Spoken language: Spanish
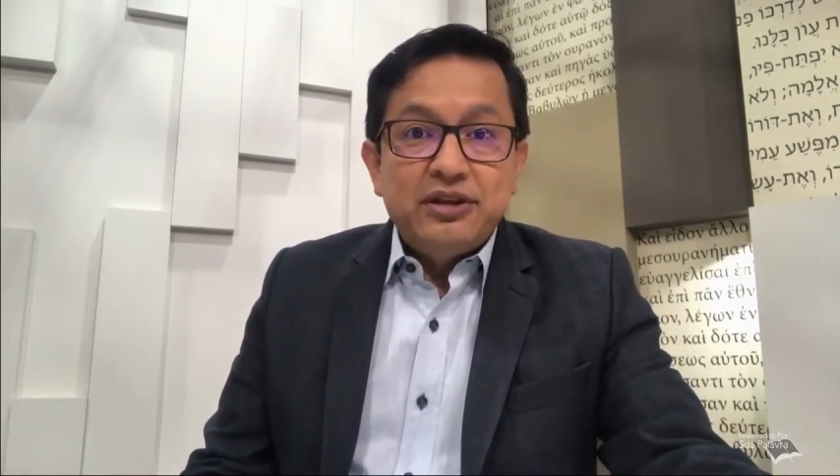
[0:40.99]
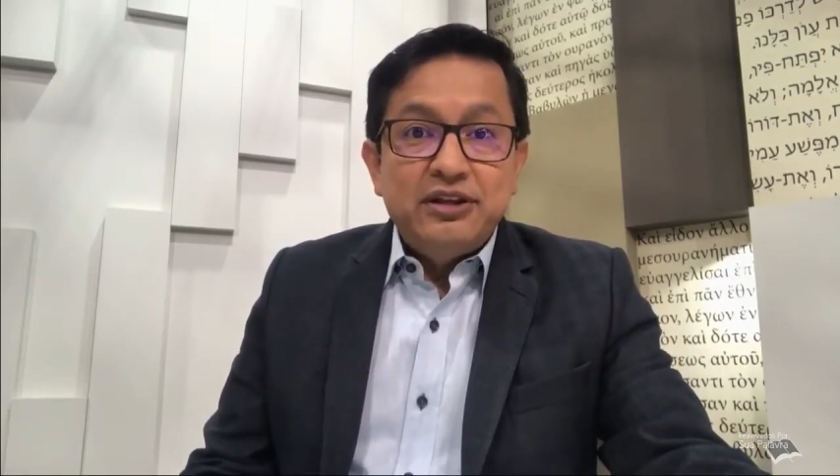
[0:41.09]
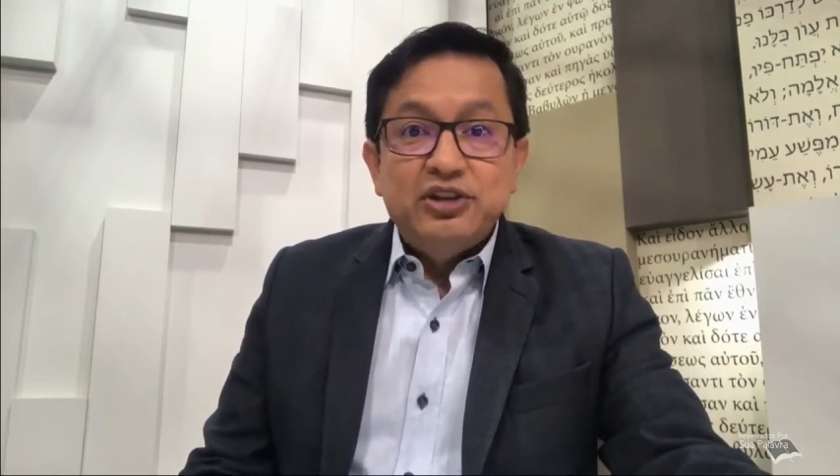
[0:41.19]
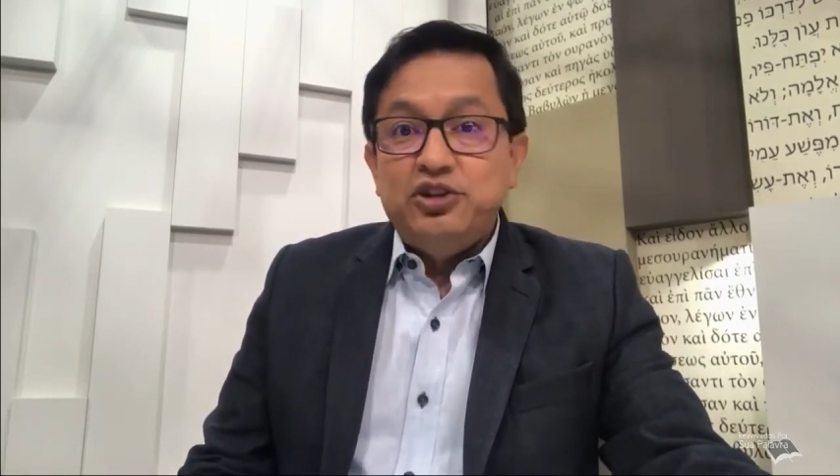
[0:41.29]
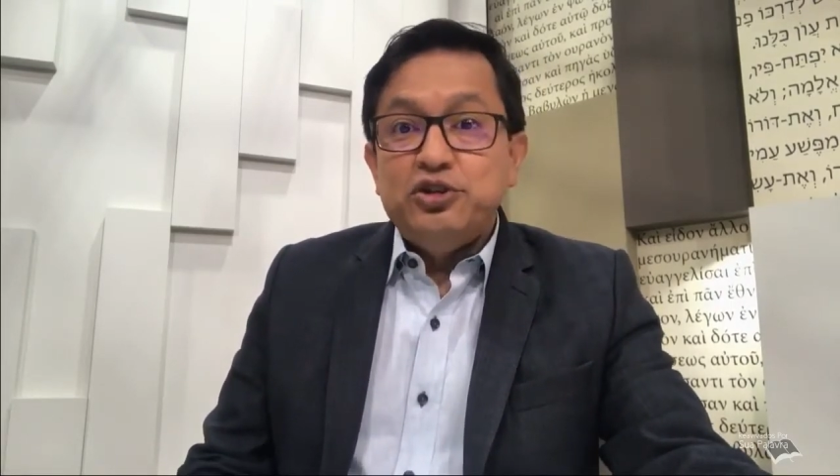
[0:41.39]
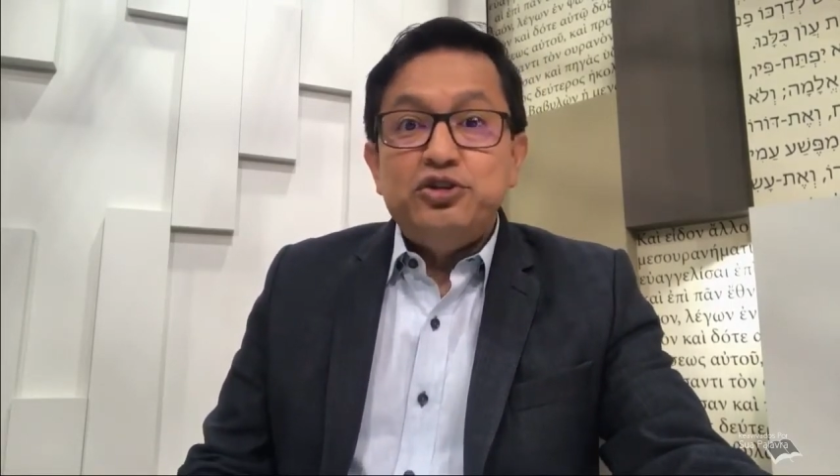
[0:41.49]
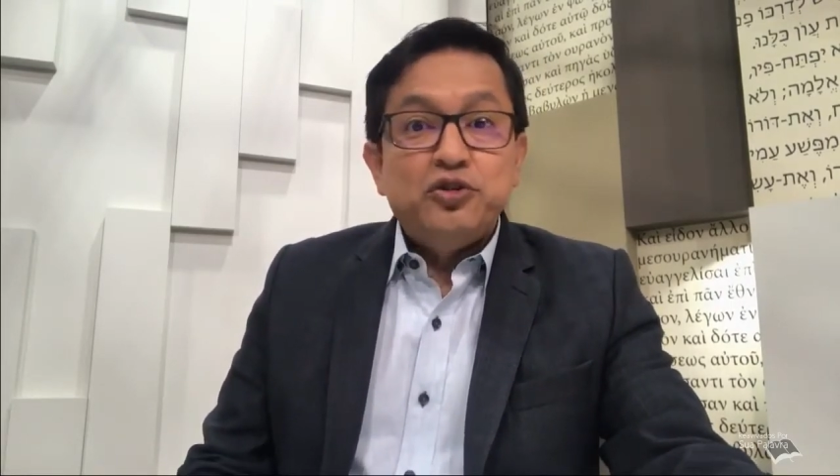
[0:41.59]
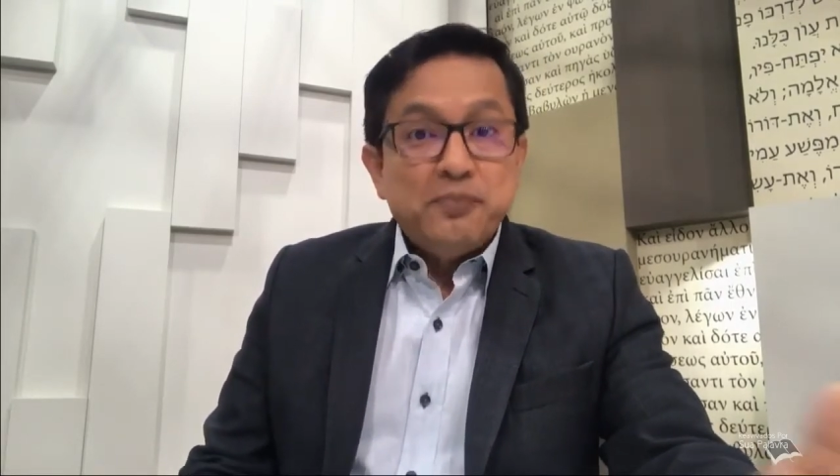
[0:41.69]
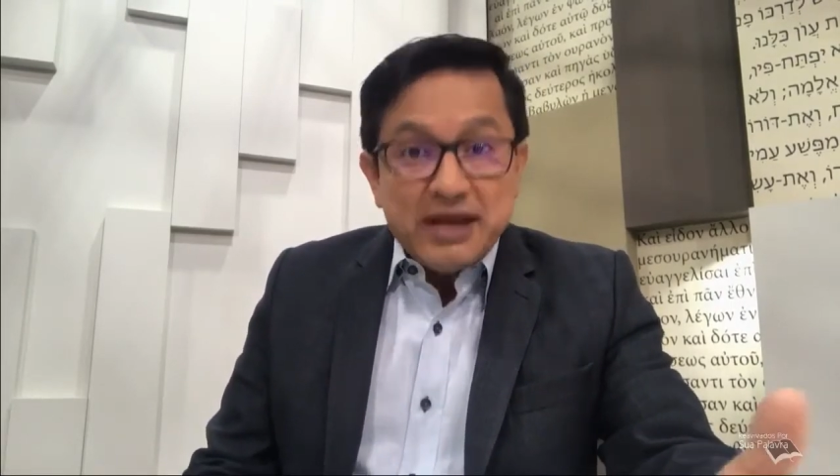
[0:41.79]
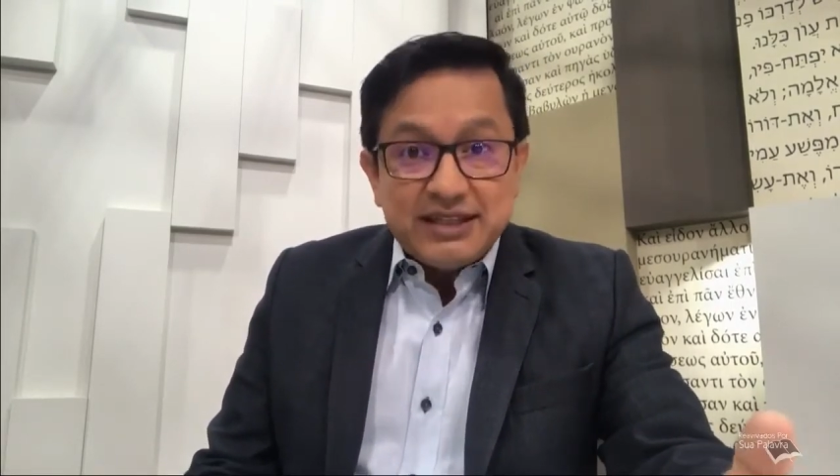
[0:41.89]

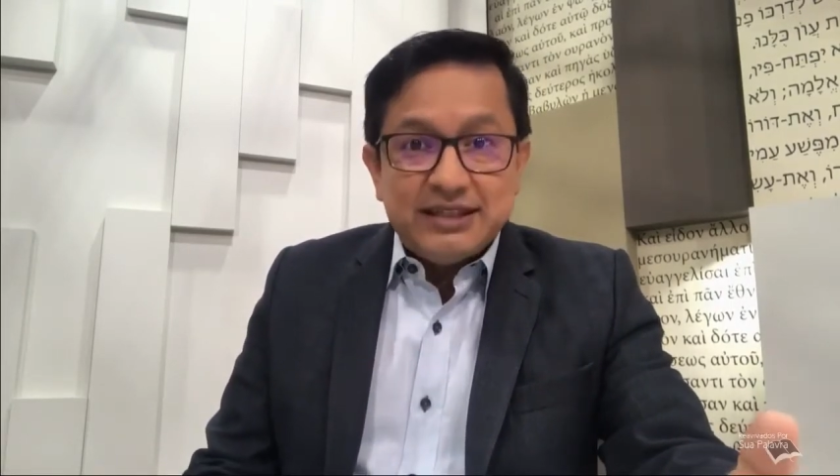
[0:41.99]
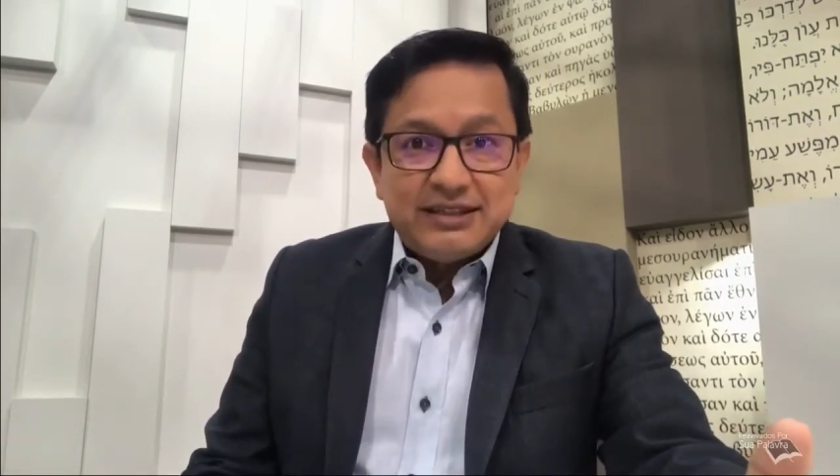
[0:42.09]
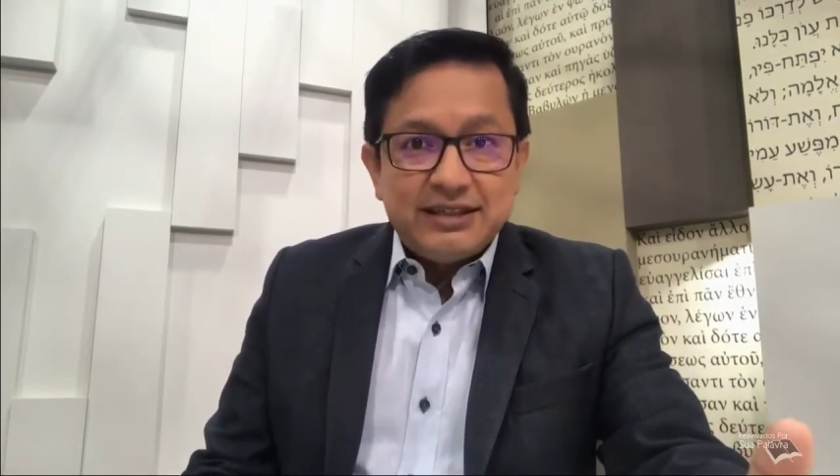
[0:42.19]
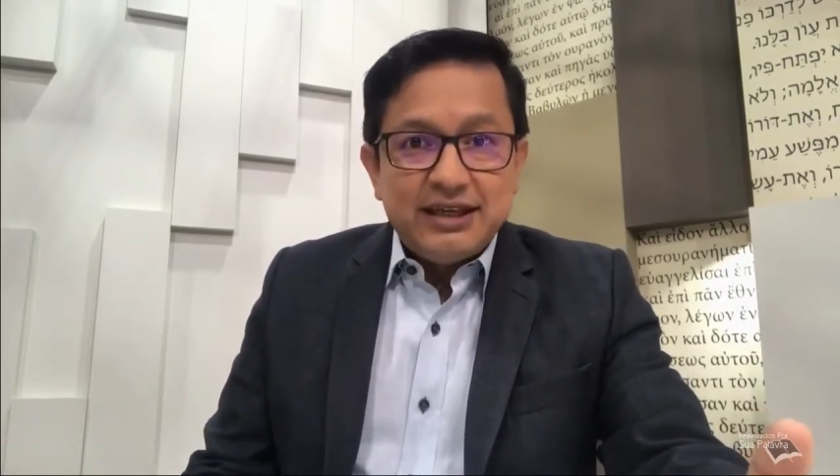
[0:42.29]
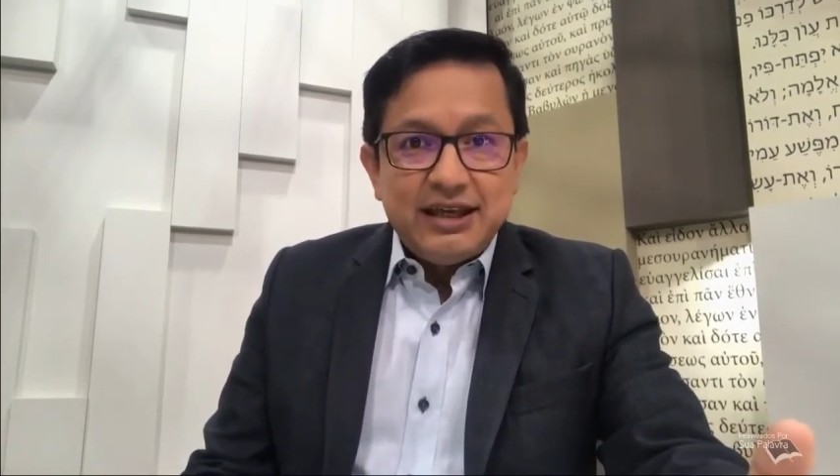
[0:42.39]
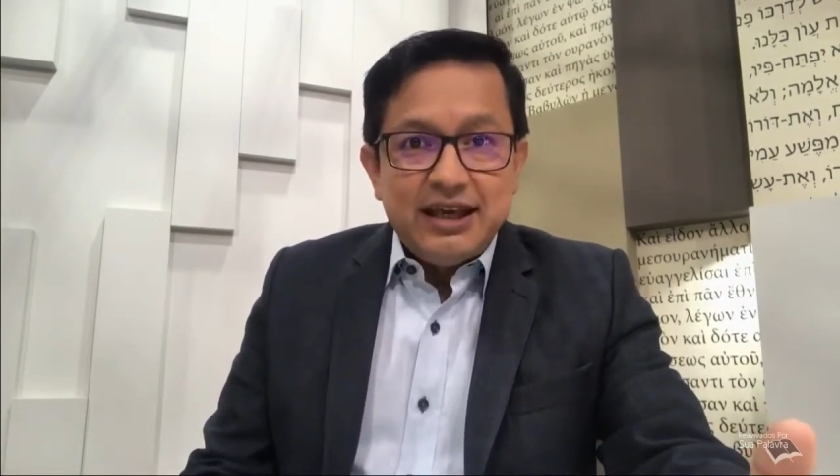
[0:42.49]
18 meses